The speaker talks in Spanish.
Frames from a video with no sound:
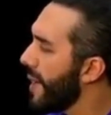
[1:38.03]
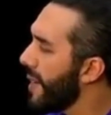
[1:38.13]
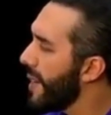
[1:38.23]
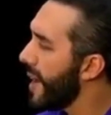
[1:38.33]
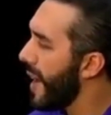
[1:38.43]

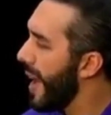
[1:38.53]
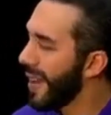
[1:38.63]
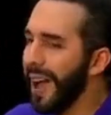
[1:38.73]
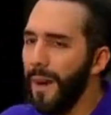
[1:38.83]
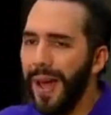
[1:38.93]

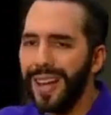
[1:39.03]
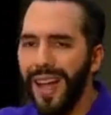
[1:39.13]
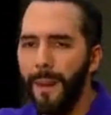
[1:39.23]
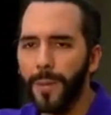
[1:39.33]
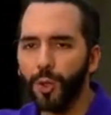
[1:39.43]
el,
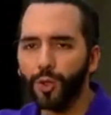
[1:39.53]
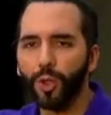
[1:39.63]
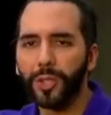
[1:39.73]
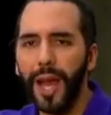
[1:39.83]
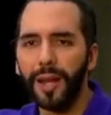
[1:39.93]
cambio
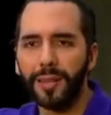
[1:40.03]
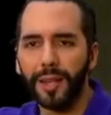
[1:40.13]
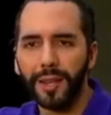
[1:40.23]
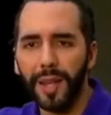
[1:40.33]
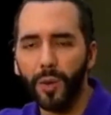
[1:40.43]
total
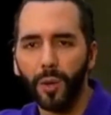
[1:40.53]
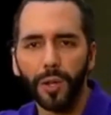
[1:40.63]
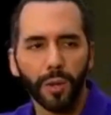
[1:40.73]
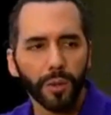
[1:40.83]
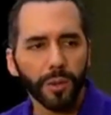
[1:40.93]
del, del
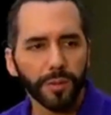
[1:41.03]
currículo.